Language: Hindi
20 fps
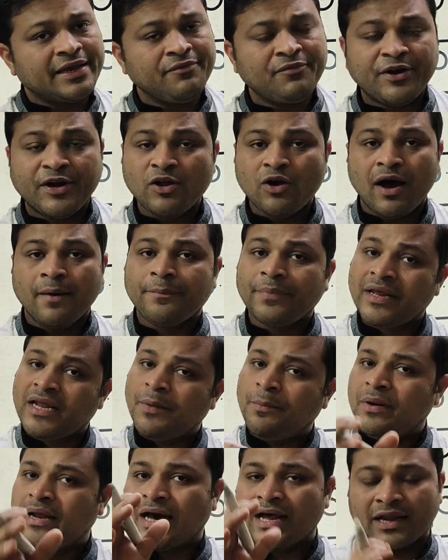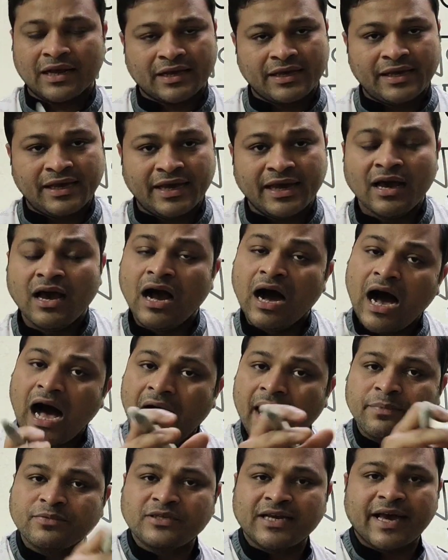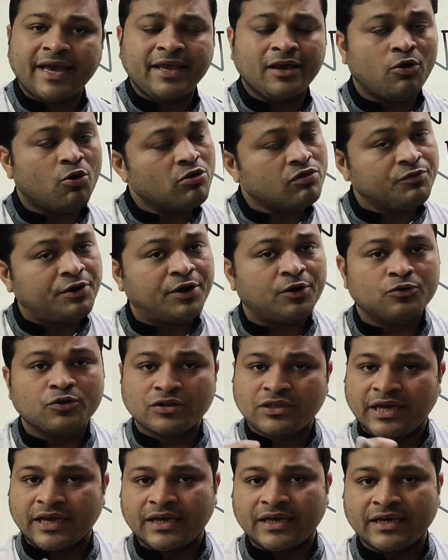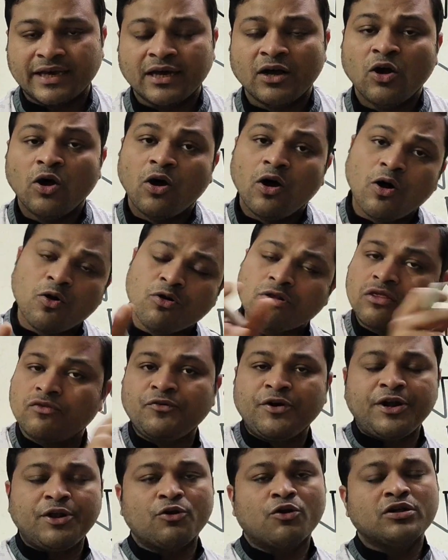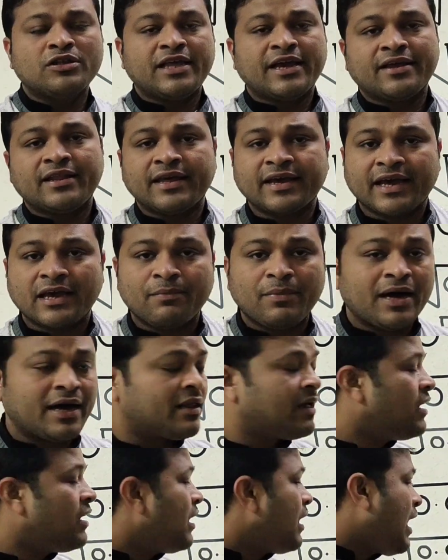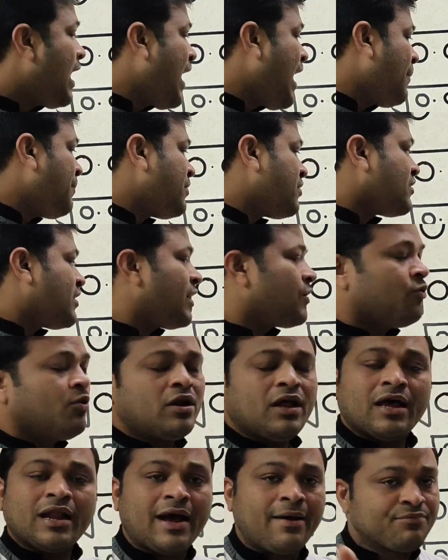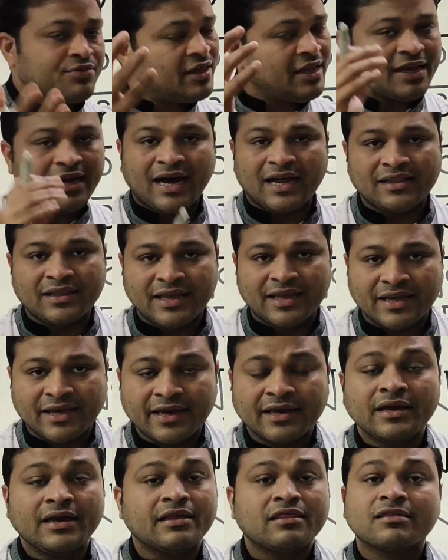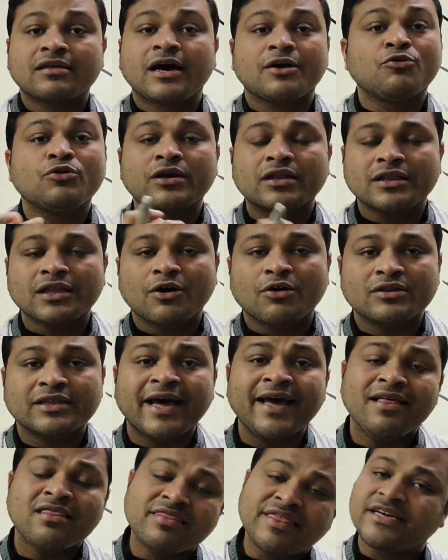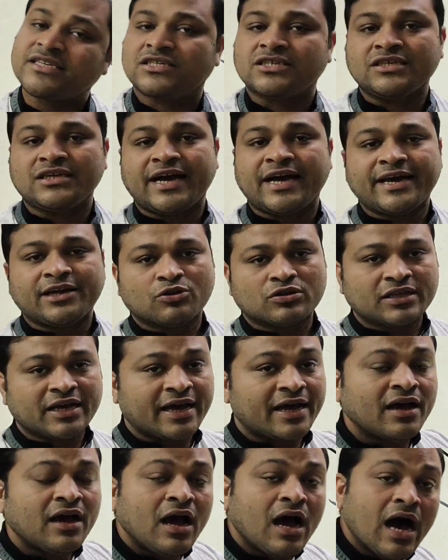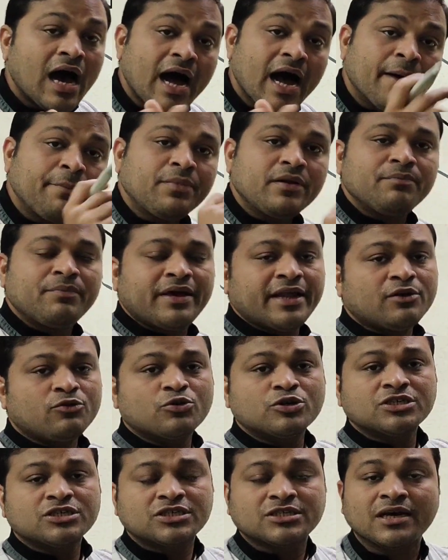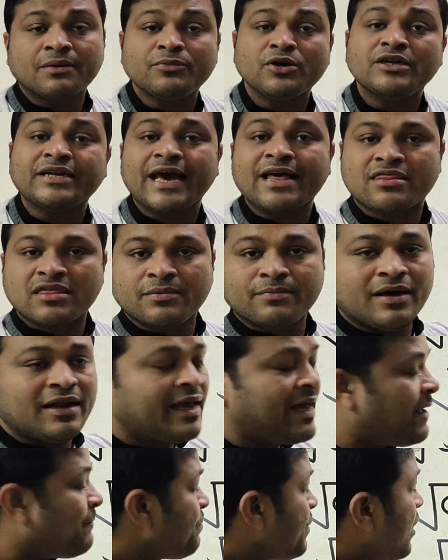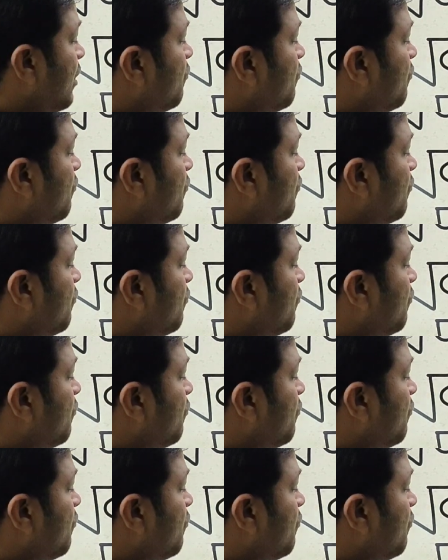की वीडियो आपके लिए बना रखी है आप जाइए और उस वीडियो को देखिए और उस वीडियो को देखने के बाद आप इसका रूट आराम से निकाल देंगे इसका रूट कितना होता है सिक्सटी नाइन होता है अब मेरे क्वेश्चन में डेसिमल है